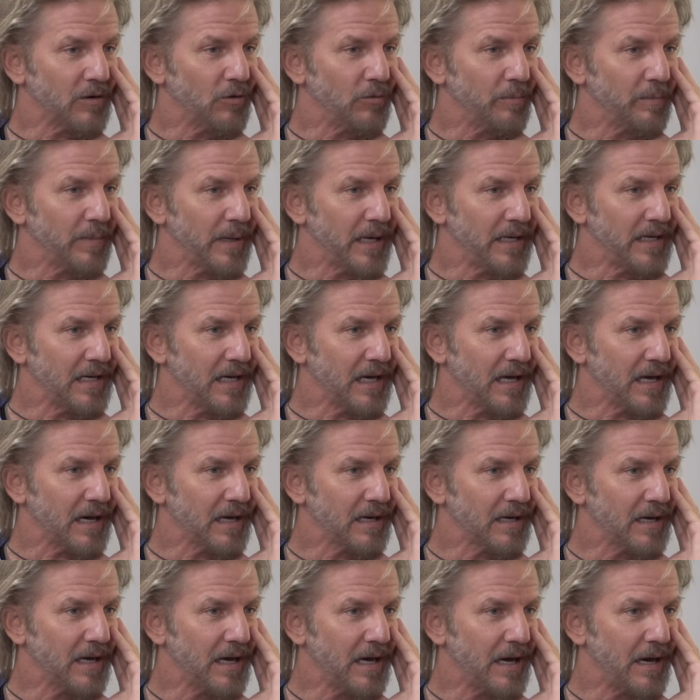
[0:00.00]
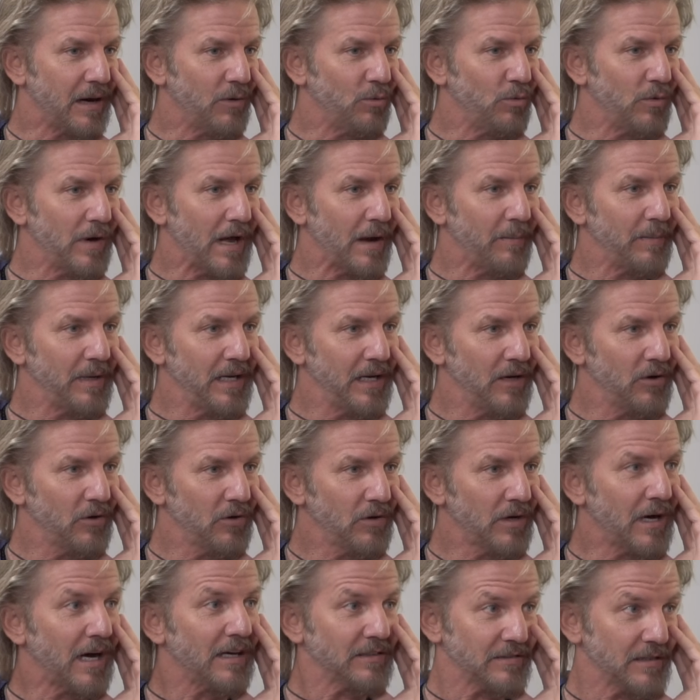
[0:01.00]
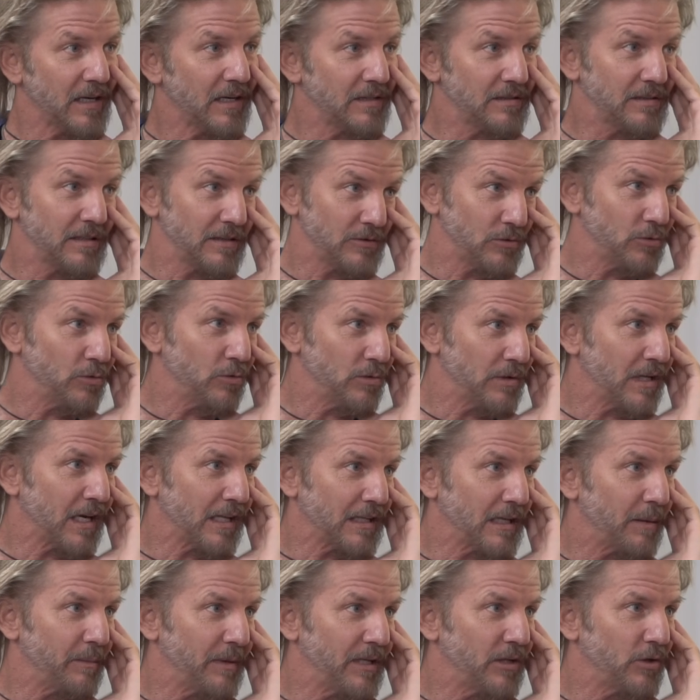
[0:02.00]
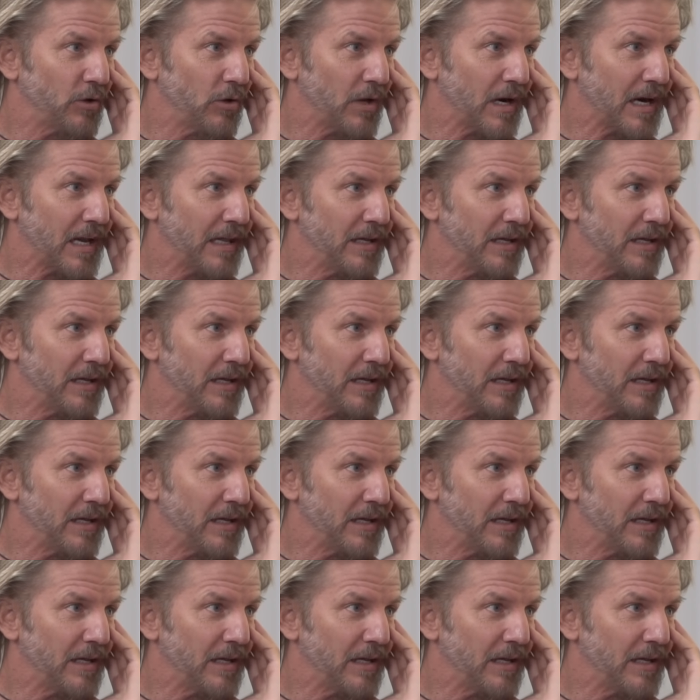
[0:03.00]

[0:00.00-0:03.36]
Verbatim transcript: acompañar a un amigo a hacerse su tratamiento de